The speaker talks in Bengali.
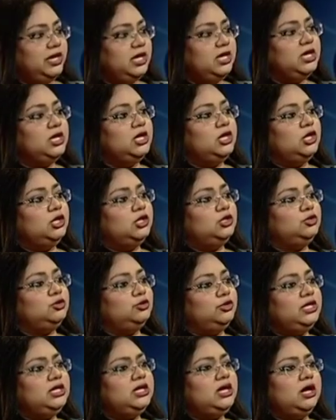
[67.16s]
করি
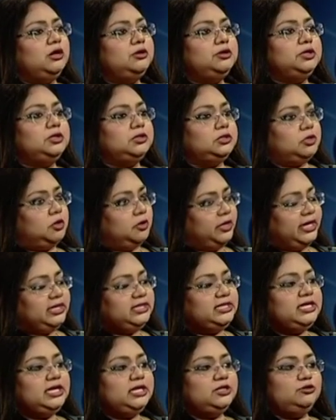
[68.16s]
যদি কারো শর্ট
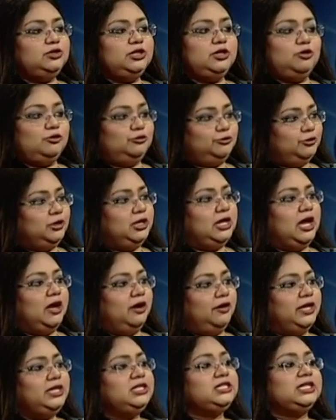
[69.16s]
অ্যাক্টিংয়ে যদি কন্ট্রোল না
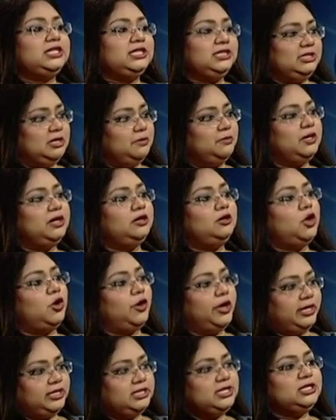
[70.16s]
হয় সেক্ষেত্রে আমরা
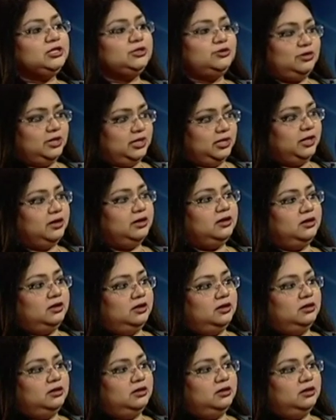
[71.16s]
লং অ্যাক্টিং ইনসুলিনে